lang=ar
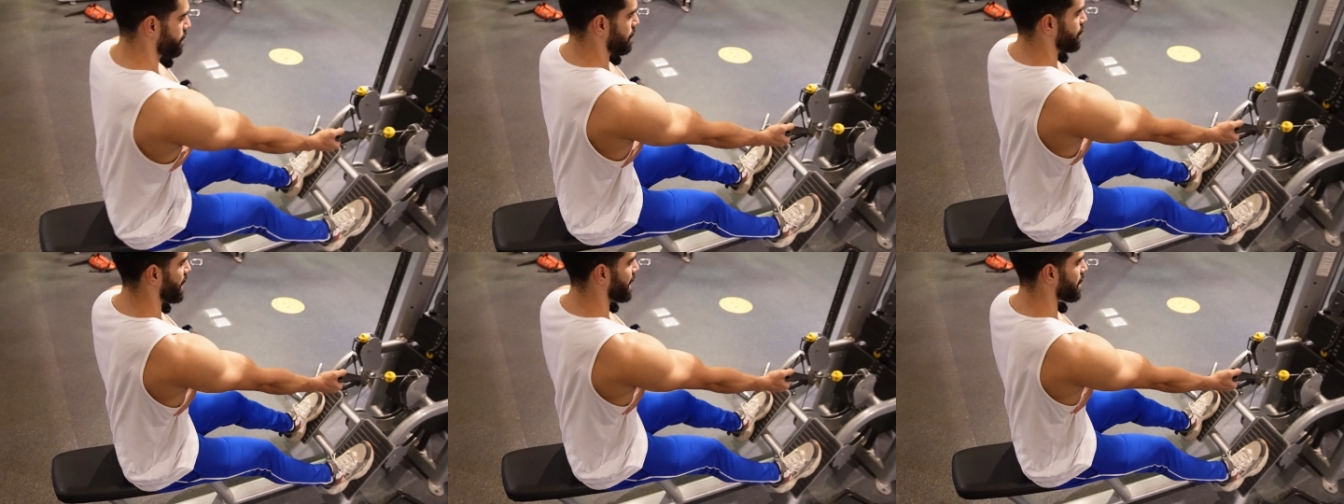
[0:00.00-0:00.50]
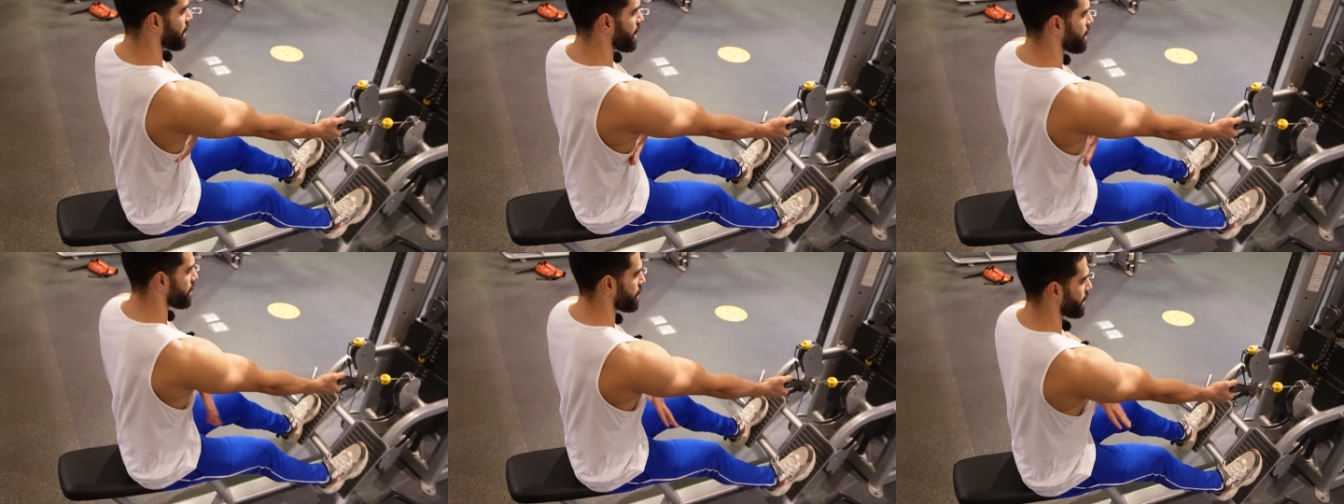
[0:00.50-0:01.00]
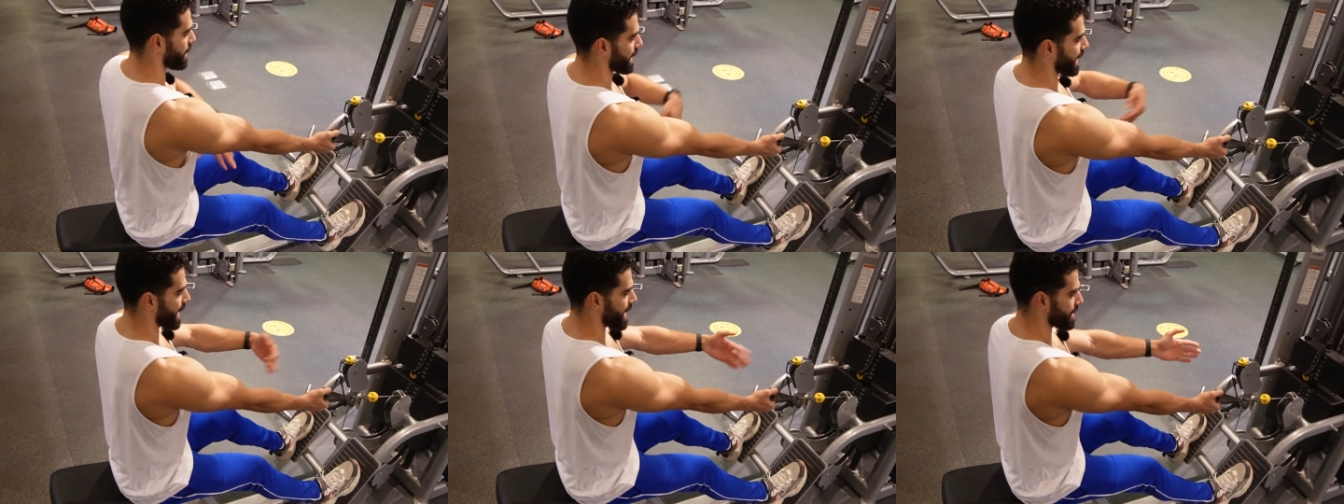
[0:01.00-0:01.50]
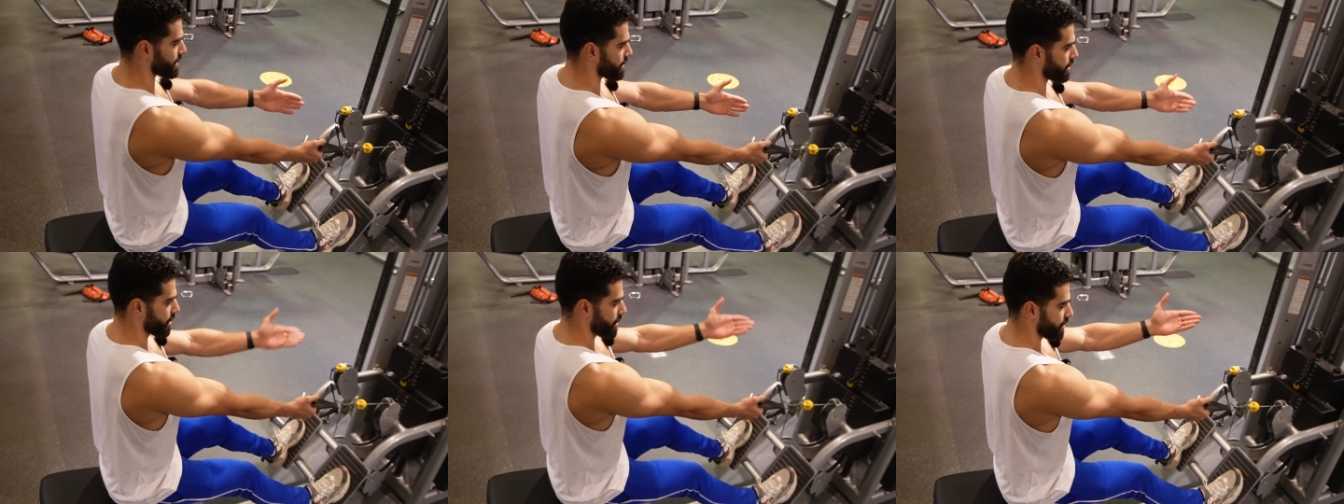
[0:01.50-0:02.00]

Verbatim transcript: بالشكل ده الجهاز